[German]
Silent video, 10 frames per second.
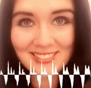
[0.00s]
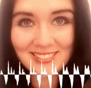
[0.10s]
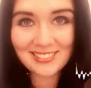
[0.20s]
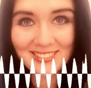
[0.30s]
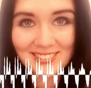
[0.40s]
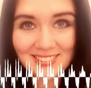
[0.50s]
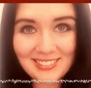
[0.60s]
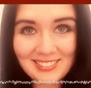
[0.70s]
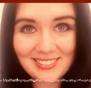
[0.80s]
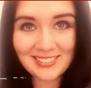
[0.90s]
auf deiner
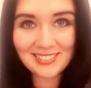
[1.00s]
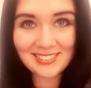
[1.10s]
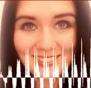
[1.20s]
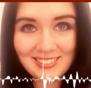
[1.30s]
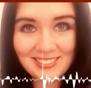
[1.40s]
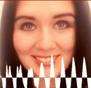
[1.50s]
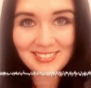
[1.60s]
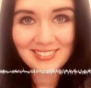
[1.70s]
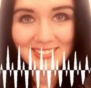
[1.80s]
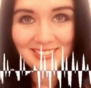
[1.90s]
Haut
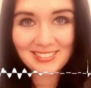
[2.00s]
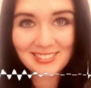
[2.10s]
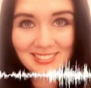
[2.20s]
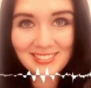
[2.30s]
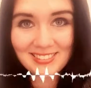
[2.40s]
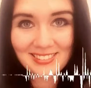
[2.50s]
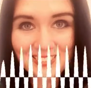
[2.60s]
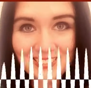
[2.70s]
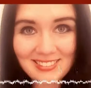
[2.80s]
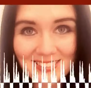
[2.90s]
anfühlt. Also, dass du dich
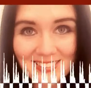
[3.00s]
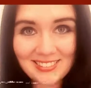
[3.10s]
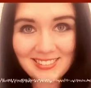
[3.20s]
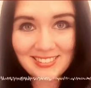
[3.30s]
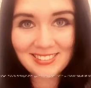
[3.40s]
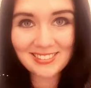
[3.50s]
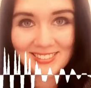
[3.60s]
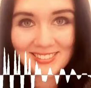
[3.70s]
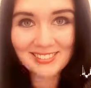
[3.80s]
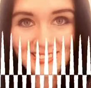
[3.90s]
einfach
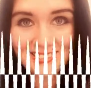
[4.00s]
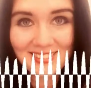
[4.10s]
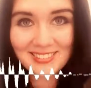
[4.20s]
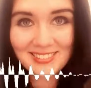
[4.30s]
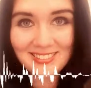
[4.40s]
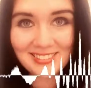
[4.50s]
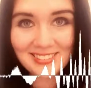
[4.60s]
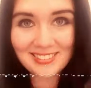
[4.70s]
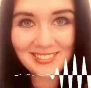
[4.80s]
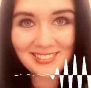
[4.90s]
mit Dingen, mit
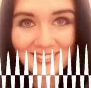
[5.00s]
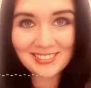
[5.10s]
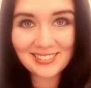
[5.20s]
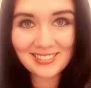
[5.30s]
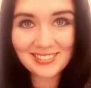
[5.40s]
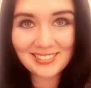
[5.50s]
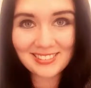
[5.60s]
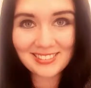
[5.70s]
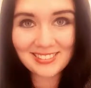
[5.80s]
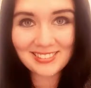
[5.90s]
Objekten
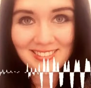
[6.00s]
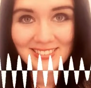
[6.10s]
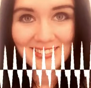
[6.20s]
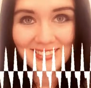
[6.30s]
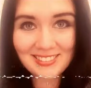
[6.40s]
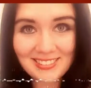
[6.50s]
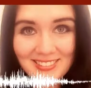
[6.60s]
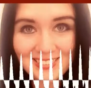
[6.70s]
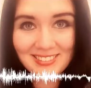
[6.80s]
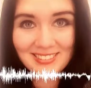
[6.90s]

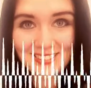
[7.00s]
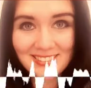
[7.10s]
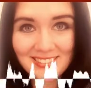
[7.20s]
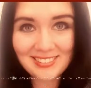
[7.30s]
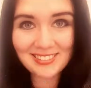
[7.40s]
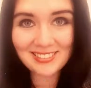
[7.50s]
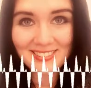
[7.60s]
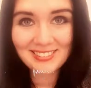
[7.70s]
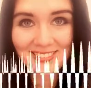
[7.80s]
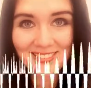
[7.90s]
umgibst, die sich
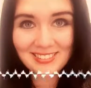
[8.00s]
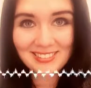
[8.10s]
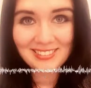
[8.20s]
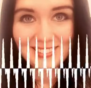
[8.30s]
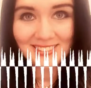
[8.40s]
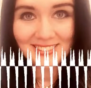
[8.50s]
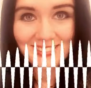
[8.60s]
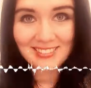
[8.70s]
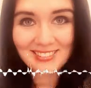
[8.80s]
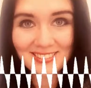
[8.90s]
gut
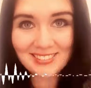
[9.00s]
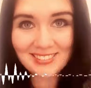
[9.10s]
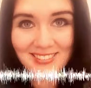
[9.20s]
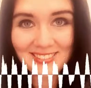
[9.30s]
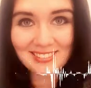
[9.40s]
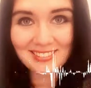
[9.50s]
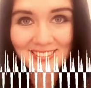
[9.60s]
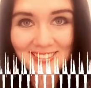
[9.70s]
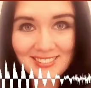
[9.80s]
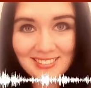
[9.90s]
anfühlen, die schön
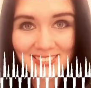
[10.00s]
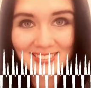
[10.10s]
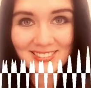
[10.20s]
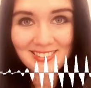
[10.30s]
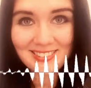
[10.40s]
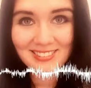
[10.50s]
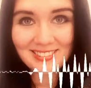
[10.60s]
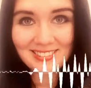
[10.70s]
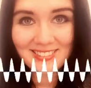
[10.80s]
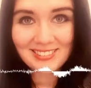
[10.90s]
aussehen, die
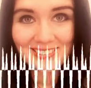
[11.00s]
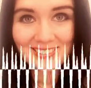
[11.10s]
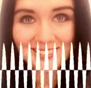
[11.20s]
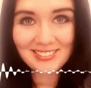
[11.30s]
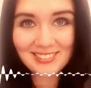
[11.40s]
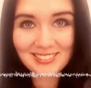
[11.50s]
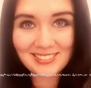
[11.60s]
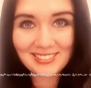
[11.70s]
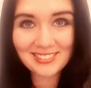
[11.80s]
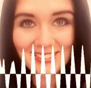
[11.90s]
schön klingen
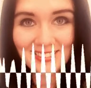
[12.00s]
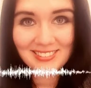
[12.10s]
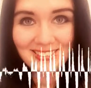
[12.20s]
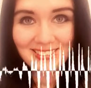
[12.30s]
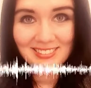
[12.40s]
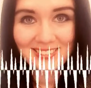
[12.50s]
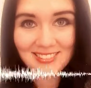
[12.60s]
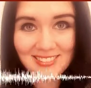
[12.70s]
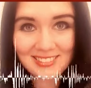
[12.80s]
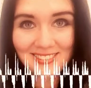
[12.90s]
und dass du
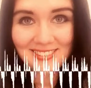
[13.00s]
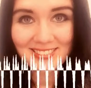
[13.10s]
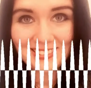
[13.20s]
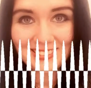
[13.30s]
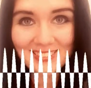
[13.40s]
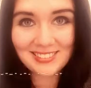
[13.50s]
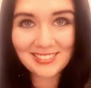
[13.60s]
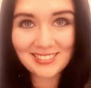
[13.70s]
das vor allem